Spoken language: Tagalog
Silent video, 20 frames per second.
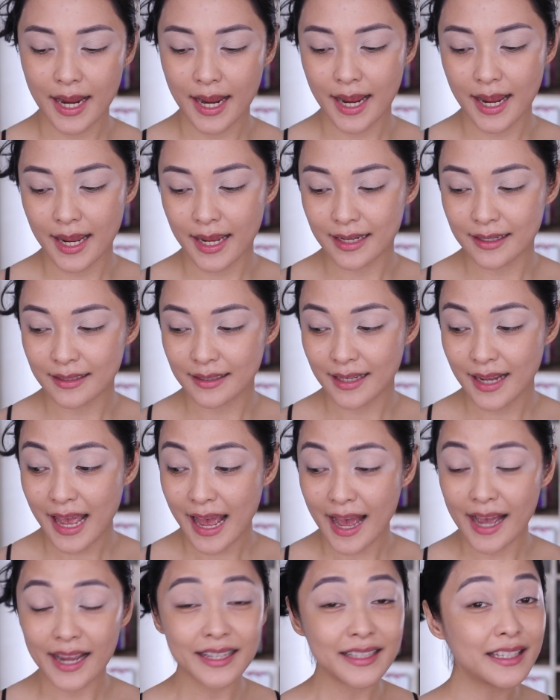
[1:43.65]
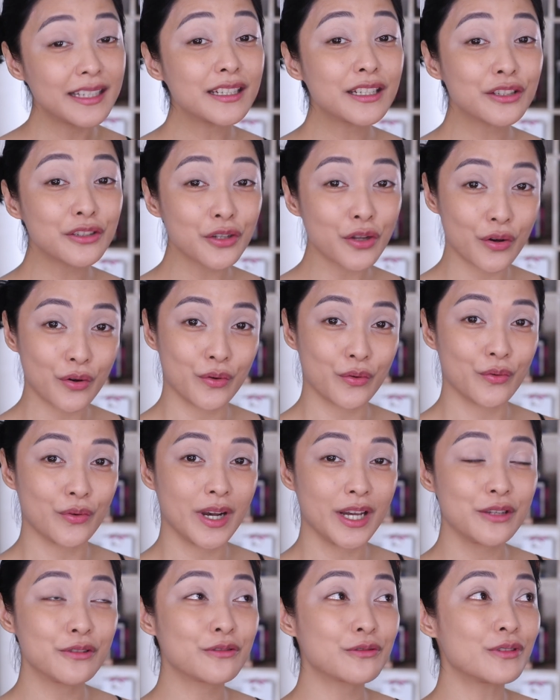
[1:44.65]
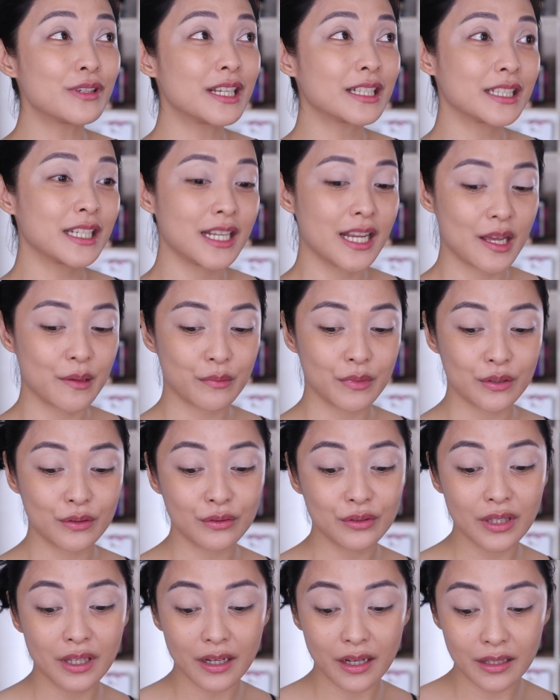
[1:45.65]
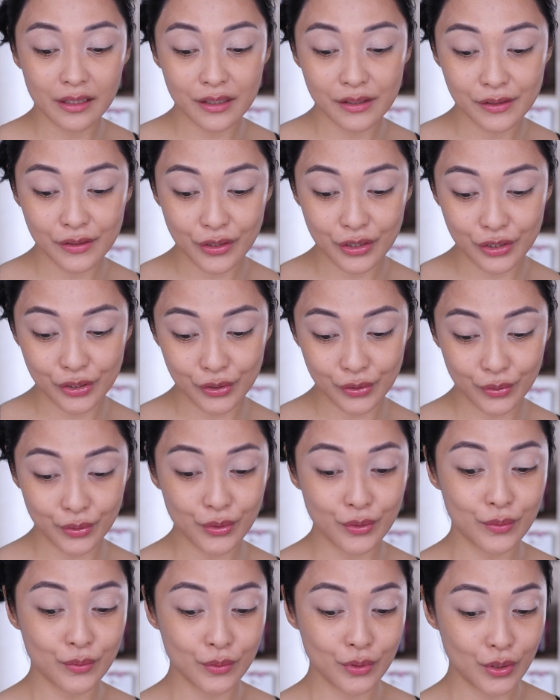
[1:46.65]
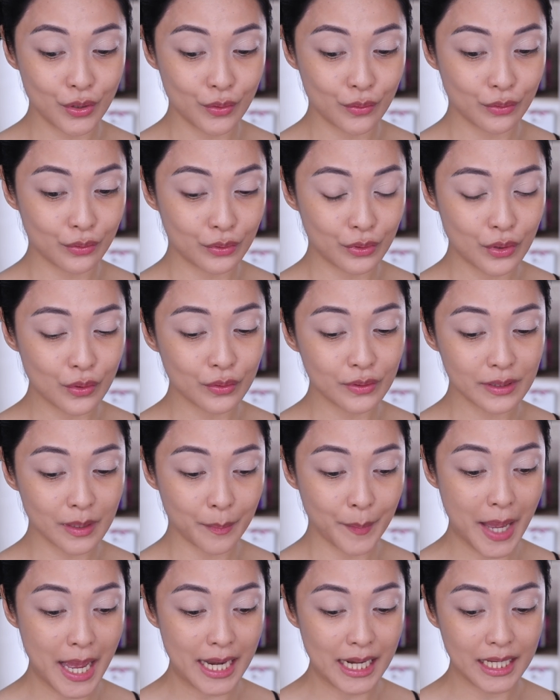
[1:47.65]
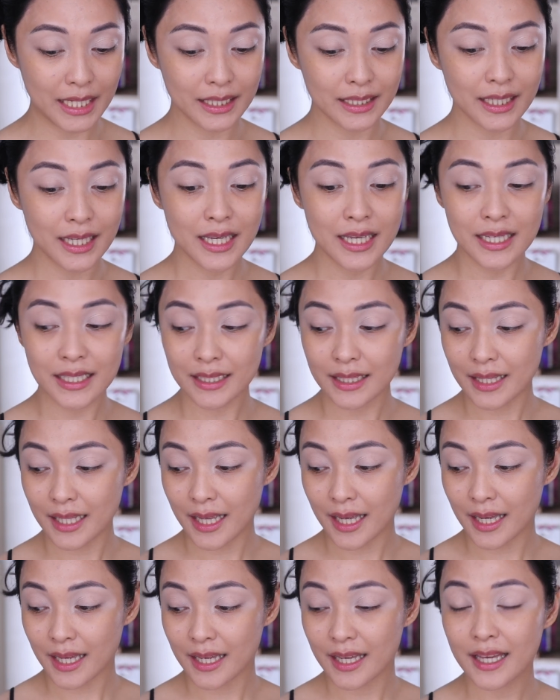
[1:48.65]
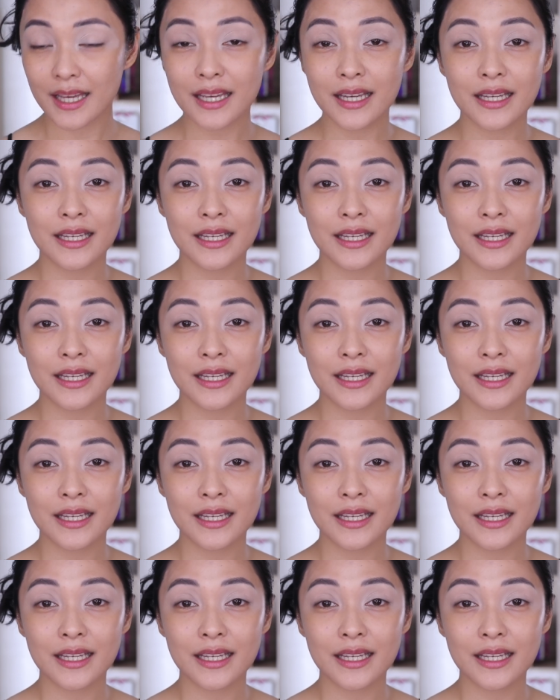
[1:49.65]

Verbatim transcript: and I didn't know ngayon ko lang nalaman nung nire-research ko yung yung yung sa palette na